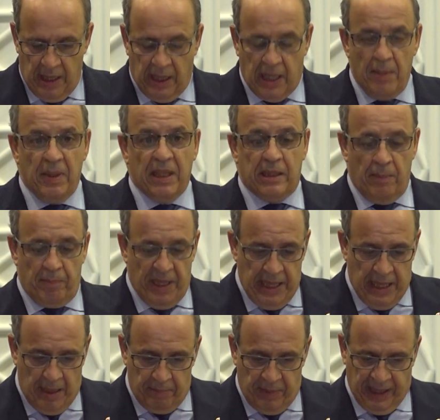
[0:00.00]
كما
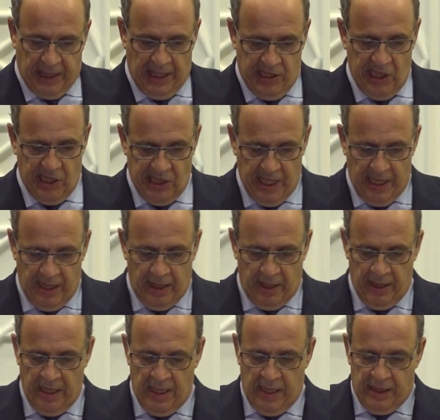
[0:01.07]
تبنى بنك الجزائر
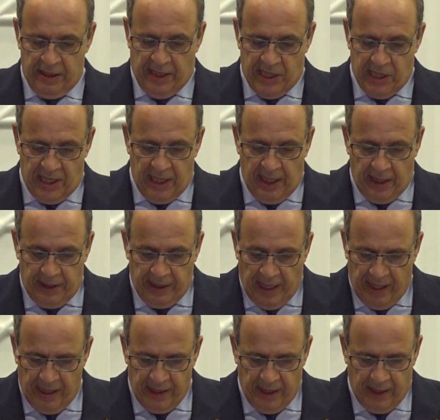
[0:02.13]
تسييرا
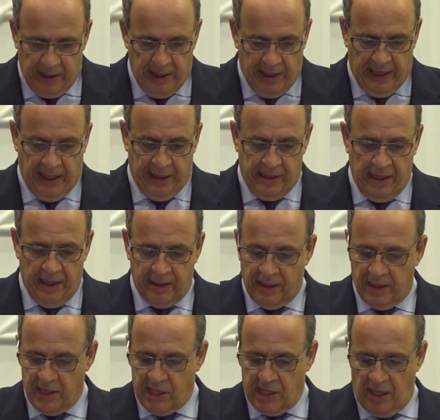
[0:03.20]
حذرا
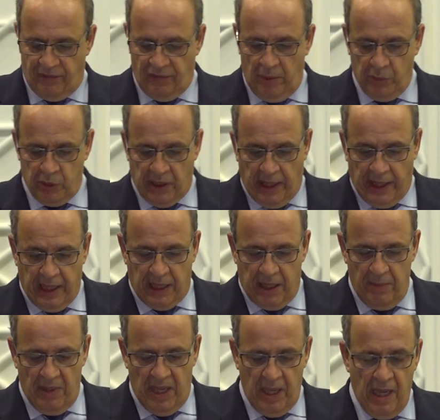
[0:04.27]
للاحتياطات الصرف
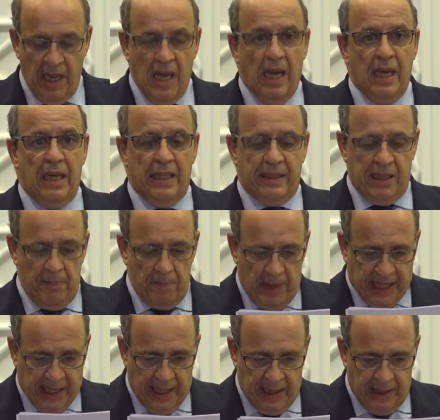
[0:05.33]
المتراكمة التي
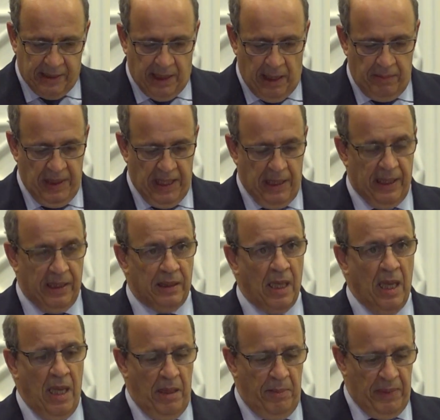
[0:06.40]
مكنت البلاد
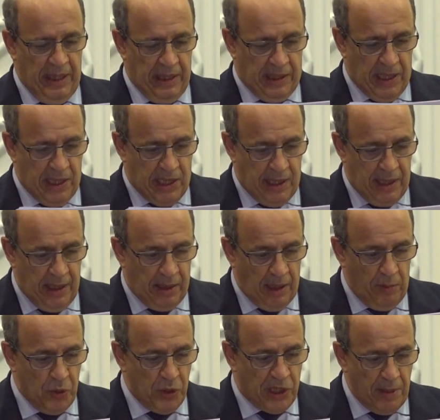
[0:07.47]
من التسديد
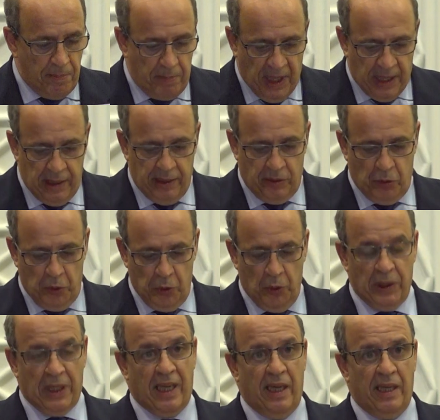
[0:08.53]
المسبق
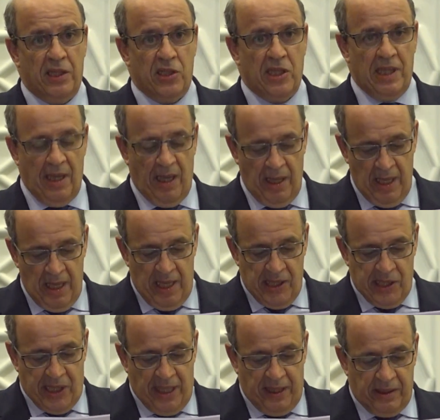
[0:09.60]
للديون الخارجية
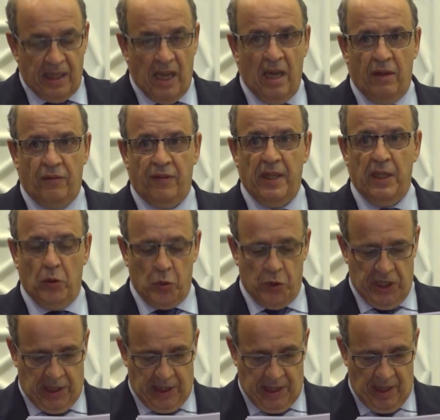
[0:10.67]
سنة
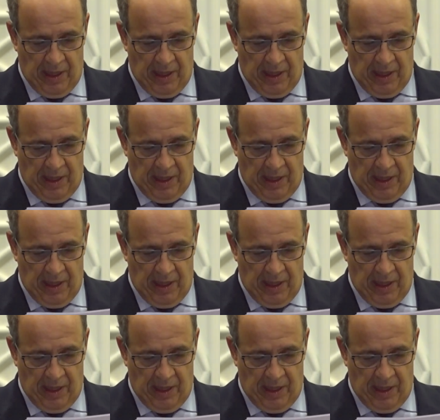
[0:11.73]
2006